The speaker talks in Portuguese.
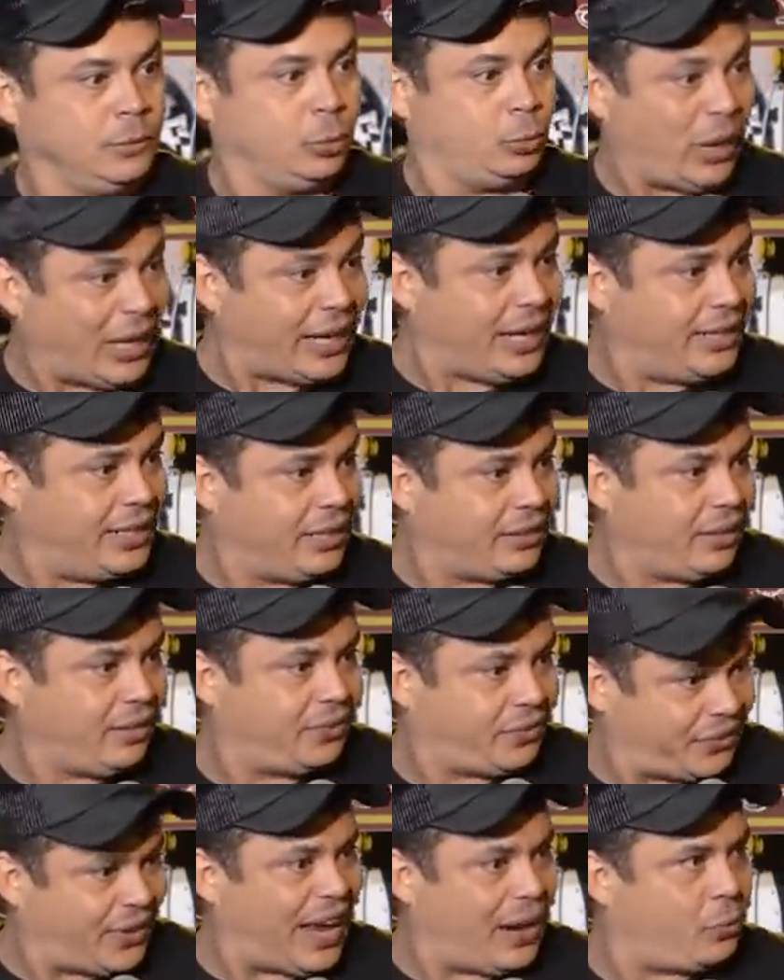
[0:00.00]
Tu acredita?
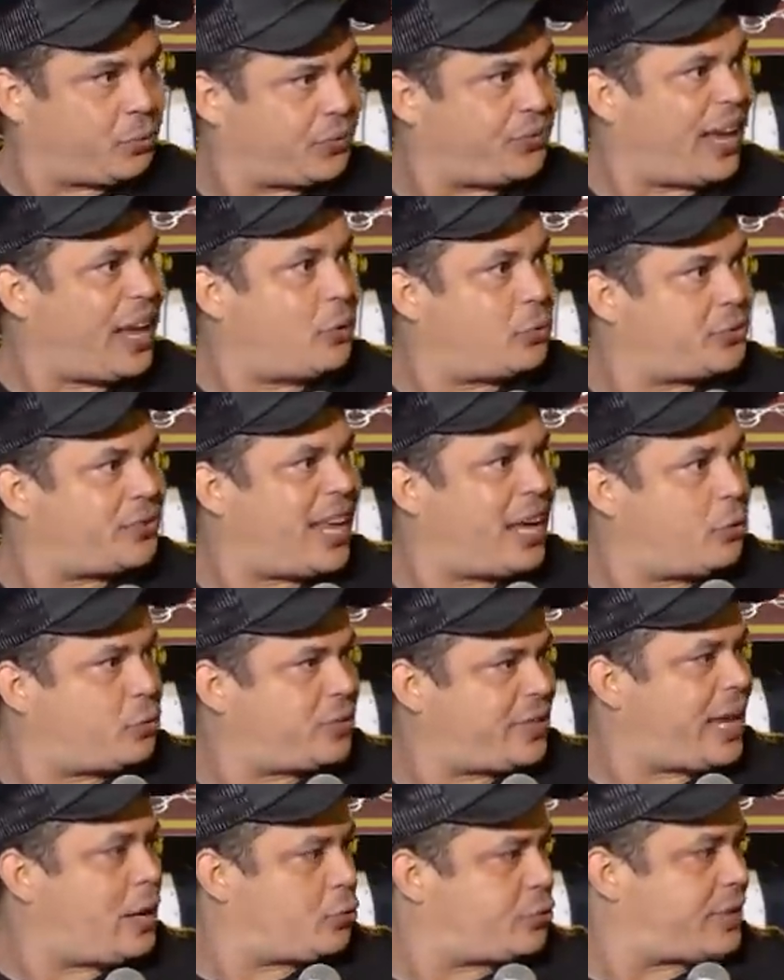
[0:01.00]
Cego, cego, cego,
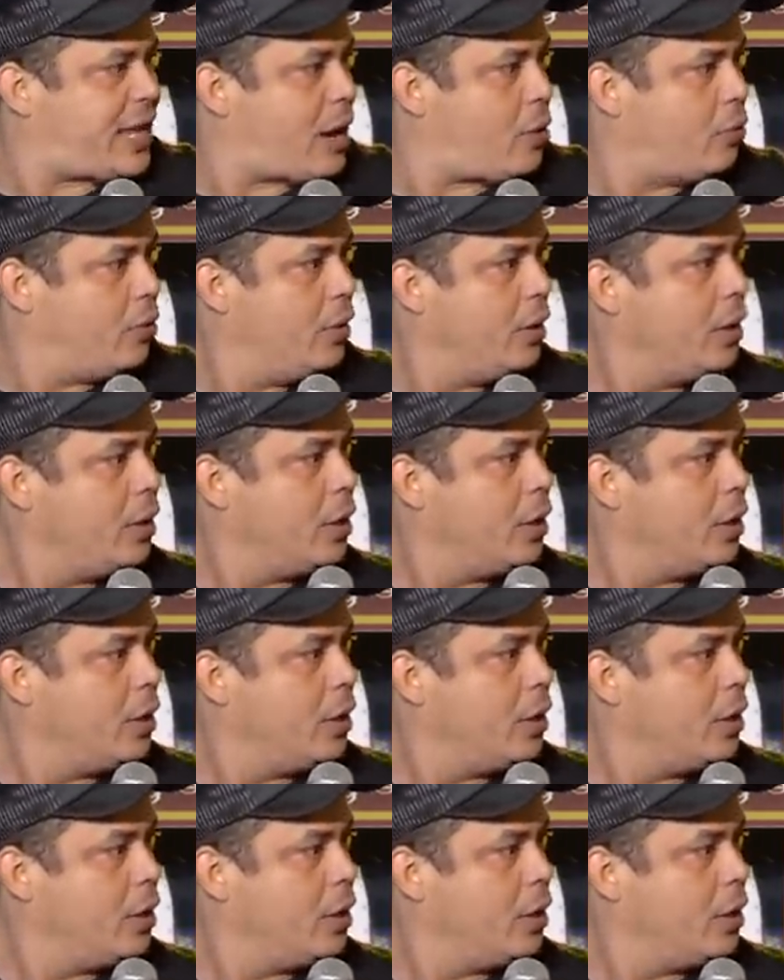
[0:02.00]
cego, cego.